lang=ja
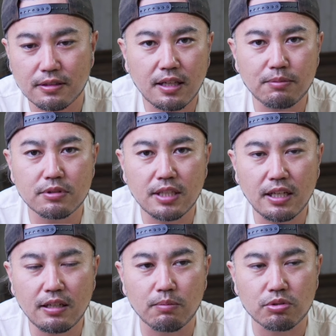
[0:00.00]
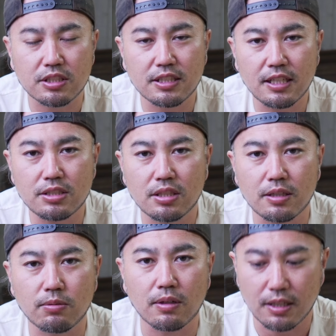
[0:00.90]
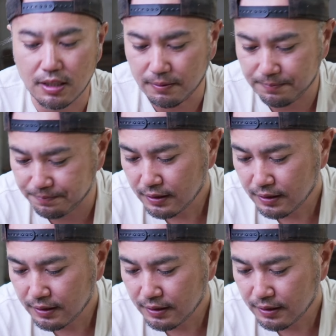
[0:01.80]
多分1000円もしないんじゃないのかな